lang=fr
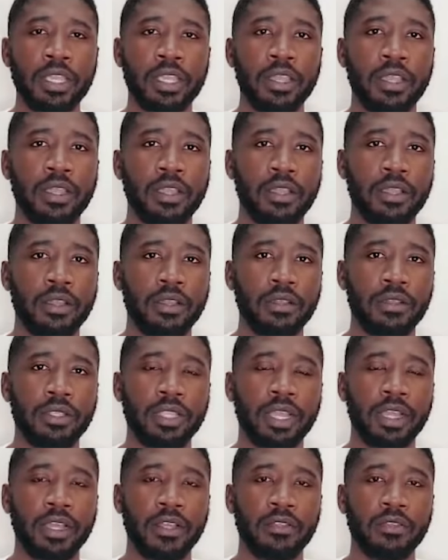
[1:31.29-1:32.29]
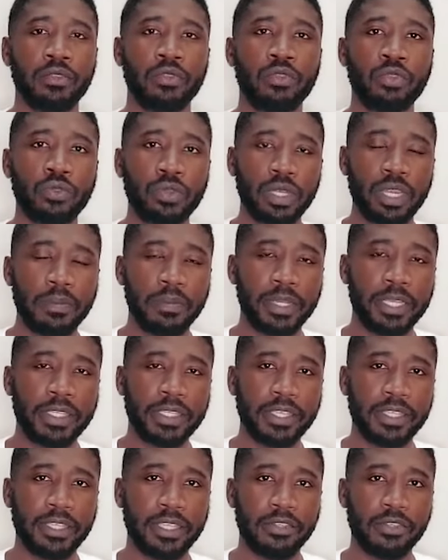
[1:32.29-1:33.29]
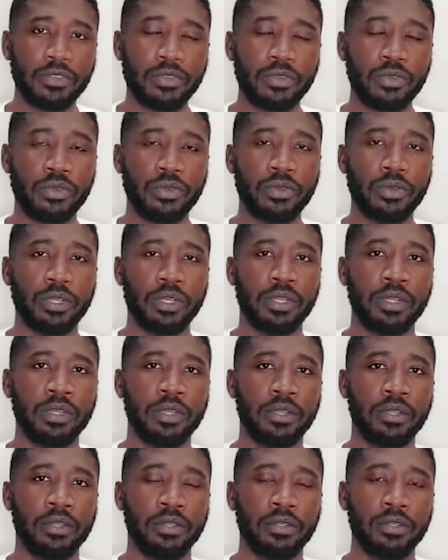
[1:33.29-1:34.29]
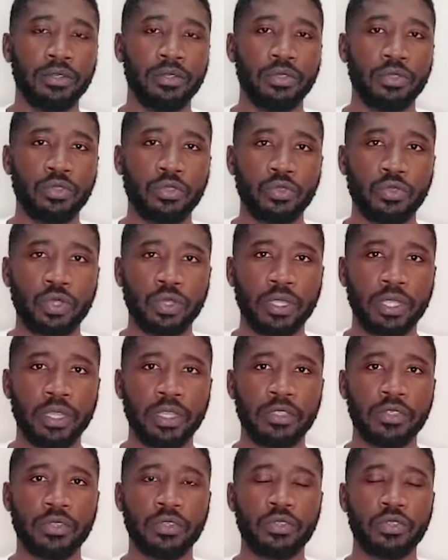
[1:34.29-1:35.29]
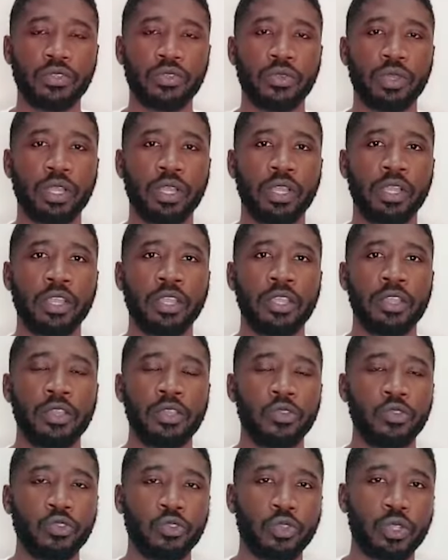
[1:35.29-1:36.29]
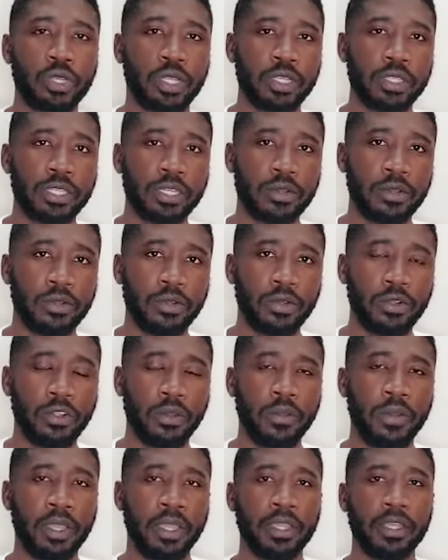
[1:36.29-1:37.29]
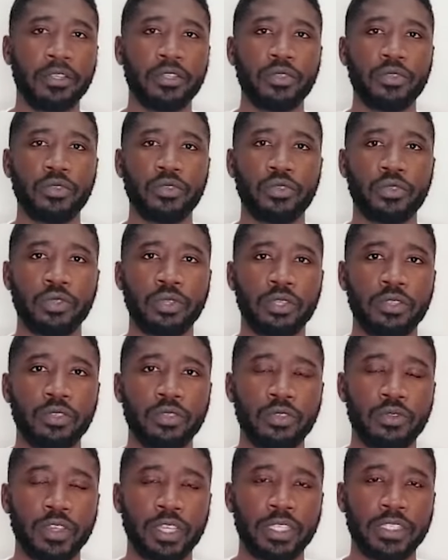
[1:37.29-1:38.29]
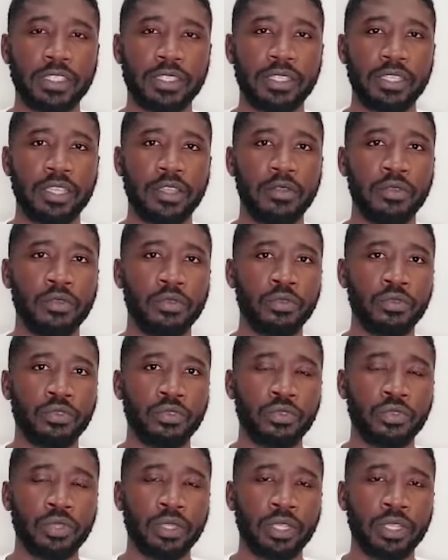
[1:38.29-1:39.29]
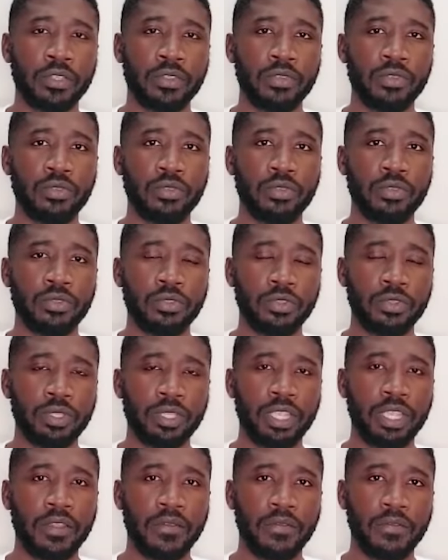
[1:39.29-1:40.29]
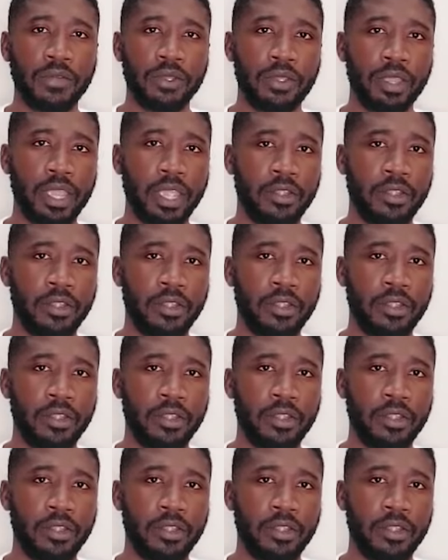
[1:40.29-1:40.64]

euh, dans toutes les présentations de soutenance, que ce soit une soutenance d'école de commerce, une soutenance d'université ou une soutenance d'un TFE,